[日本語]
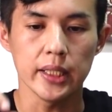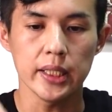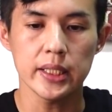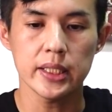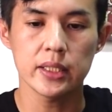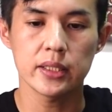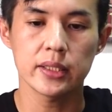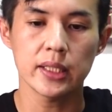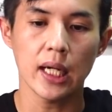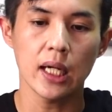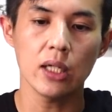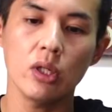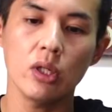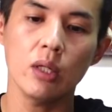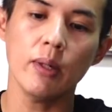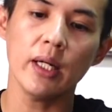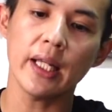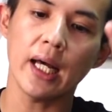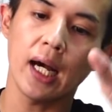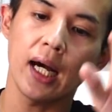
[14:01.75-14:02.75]
いっちゃ
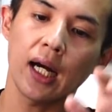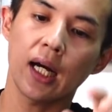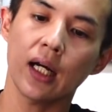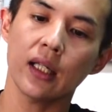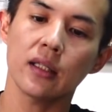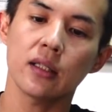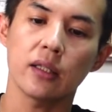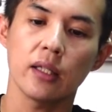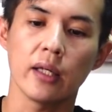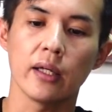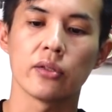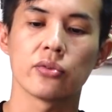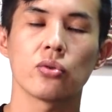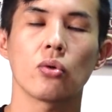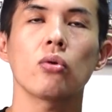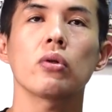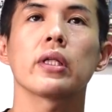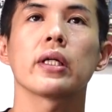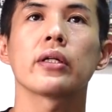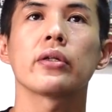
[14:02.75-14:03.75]
まで上がって、そ
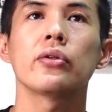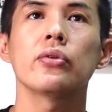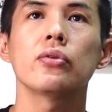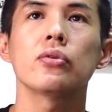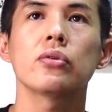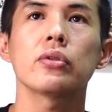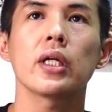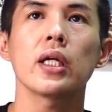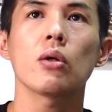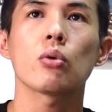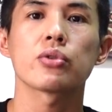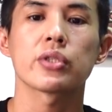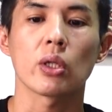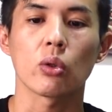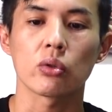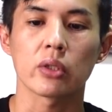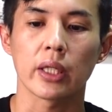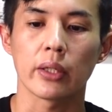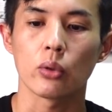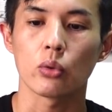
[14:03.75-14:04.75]
こで休憩をして
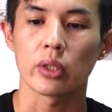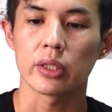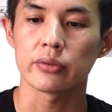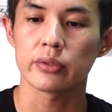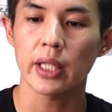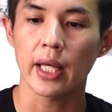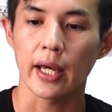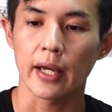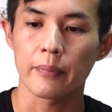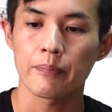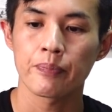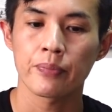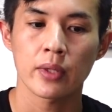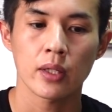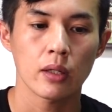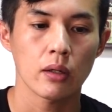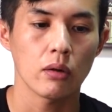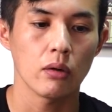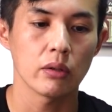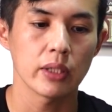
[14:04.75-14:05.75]
おったようですね。
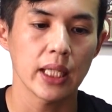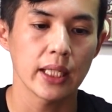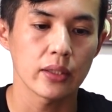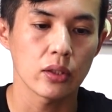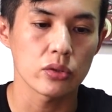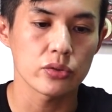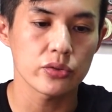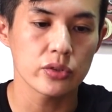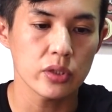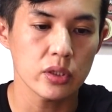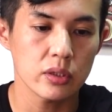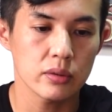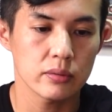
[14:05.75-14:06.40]
こんなんどす。